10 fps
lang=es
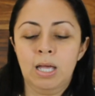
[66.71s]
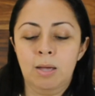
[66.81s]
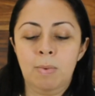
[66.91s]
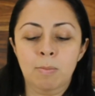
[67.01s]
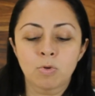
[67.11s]

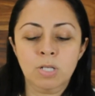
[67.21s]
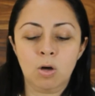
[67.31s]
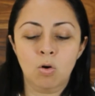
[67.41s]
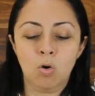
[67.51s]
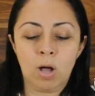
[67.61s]
Eh, vamos
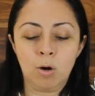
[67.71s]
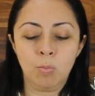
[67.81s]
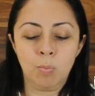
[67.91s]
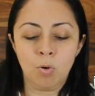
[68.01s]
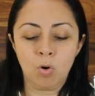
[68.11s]
a colocar
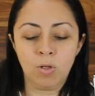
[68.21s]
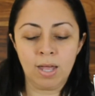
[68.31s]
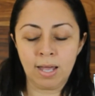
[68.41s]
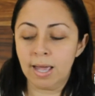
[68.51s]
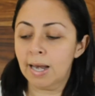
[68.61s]
un poco
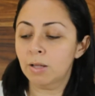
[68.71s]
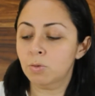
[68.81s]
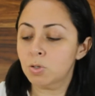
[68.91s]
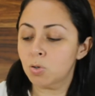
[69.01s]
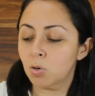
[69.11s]
de gel
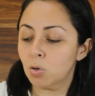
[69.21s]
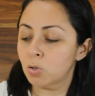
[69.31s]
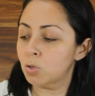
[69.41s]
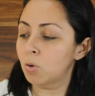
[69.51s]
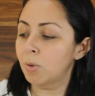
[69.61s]
en nuestro
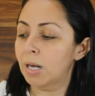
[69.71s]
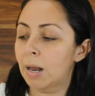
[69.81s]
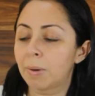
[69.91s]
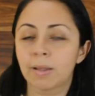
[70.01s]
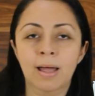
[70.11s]
rostro y
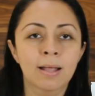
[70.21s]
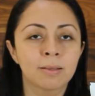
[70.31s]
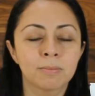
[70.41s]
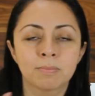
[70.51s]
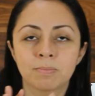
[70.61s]
la
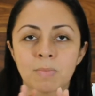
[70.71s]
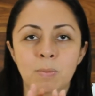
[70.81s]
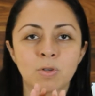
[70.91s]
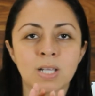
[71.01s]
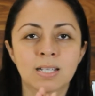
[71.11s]
verdad
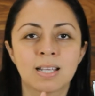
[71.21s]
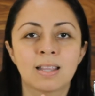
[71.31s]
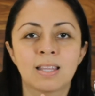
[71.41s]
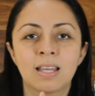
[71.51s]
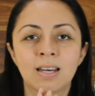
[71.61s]
vamos a
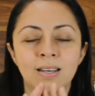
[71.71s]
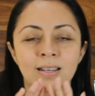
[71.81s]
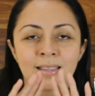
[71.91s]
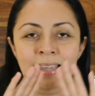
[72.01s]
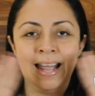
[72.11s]
sentir
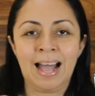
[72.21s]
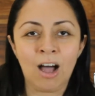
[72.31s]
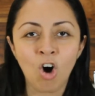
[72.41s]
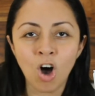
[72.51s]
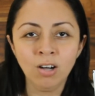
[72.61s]
de
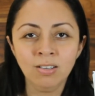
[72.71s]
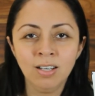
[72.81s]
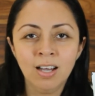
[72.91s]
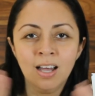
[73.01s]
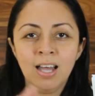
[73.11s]
cajón
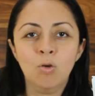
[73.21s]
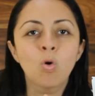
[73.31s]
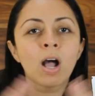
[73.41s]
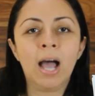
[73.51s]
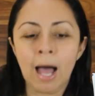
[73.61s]

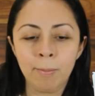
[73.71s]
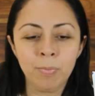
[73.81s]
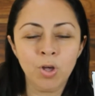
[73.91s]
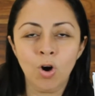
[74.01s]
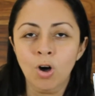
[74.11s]
un
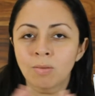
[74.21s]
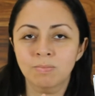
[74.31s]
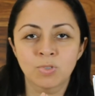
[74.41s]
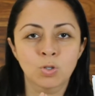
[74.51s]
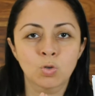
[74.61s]
cambio
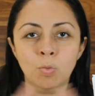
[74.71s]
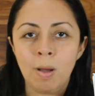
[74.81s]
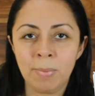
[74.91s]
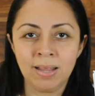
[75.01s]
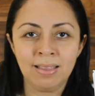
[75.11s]

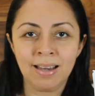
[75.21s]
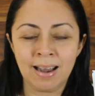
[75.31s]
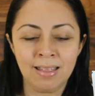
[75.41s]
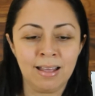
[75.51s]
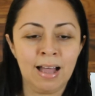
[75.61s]
sumamente
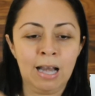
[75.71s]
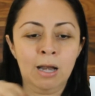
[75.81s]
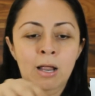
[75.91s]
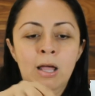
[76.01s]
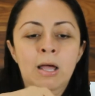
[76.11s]
radical.